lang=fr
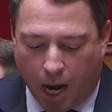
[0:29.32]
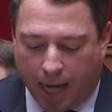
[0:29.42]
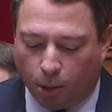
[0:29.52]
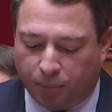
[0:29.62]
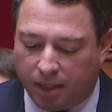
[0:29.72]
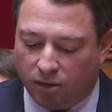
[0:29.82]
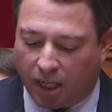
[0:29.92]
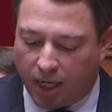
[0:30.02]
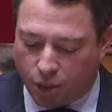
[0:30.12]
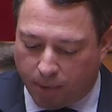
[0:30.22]
Adopté à une très
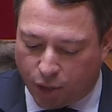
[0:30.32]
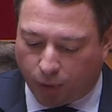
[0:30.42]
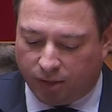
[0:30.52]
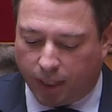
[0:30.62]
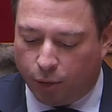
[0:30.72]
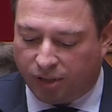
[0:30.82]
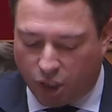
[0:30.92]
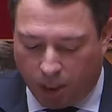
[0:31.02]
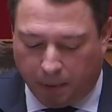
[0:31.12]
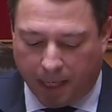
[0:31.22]
large majorité, le
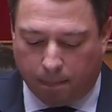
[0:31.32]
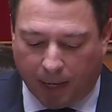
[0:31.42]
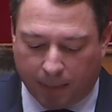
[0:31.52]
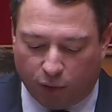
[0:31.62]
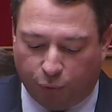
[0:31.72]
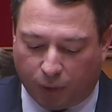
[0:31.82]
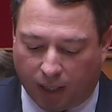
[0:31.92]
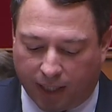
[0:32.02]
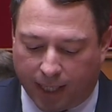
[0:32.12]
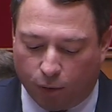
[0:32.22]
CJPM permet d'offrir
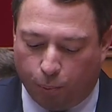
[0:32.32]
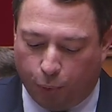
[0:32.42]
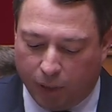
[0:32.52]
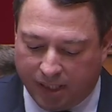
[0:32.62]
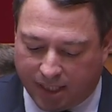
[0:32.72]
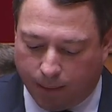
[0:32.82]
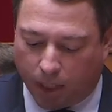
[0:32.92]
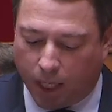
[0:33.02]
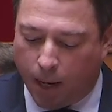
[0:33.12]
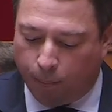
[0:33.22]
un cadre plus lisible,
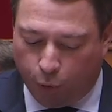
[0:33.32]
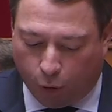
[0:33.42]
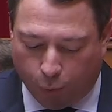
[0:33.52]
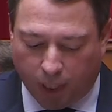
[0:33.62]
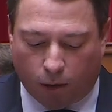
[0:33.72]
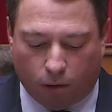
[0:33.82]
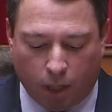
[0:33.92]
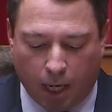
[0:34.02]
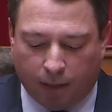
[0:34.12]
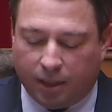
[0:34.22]
plus cohérent,
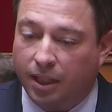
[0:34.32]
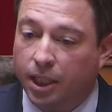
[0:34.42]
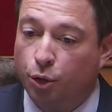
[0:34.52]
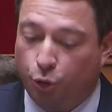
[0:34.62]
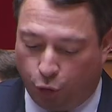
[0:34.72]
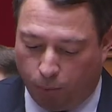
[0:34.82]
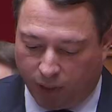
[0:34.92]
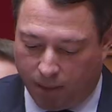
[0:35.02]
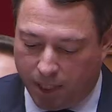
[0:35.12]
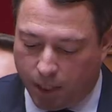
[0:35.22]
des délais de jugement
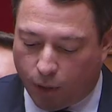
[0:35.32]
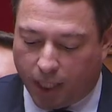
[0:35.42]
des mineurs